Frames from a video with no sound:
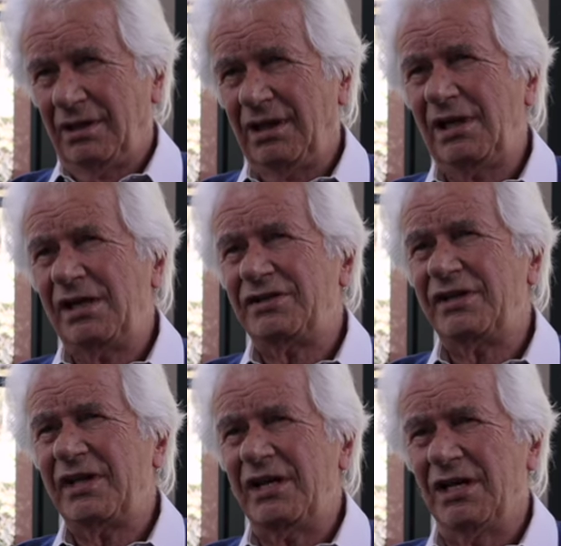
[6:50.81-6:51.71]
ele
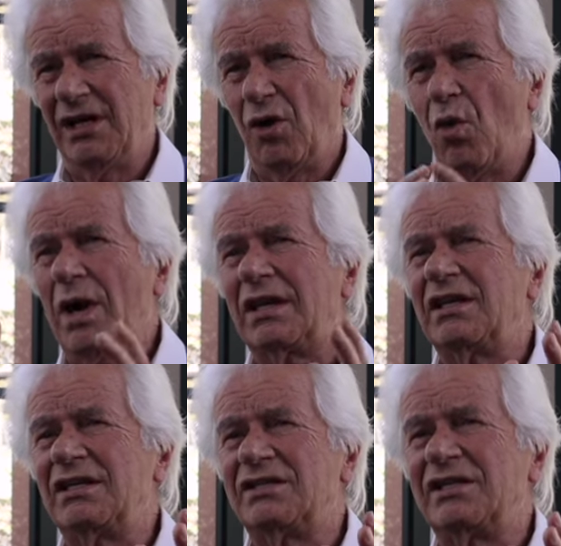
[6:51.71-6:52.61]
seria o
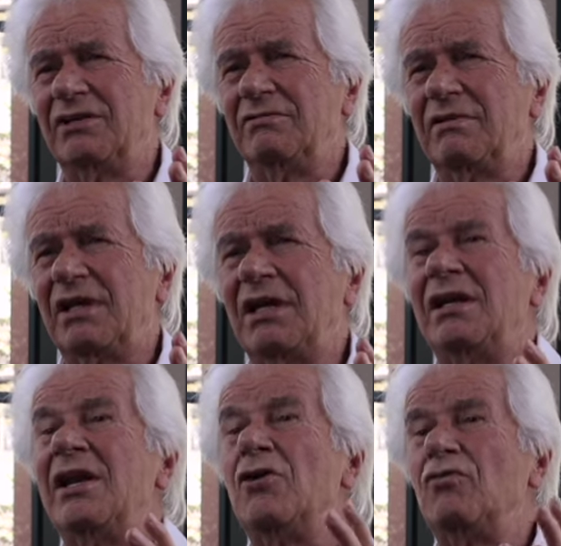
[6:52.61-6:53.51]
artesão que
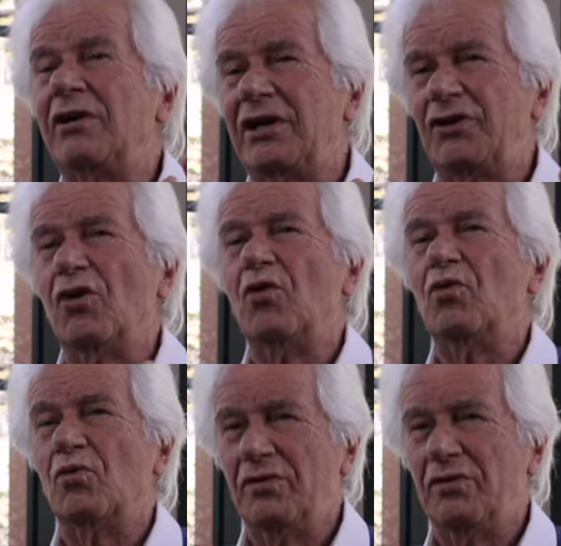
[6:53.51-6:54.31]
não criou o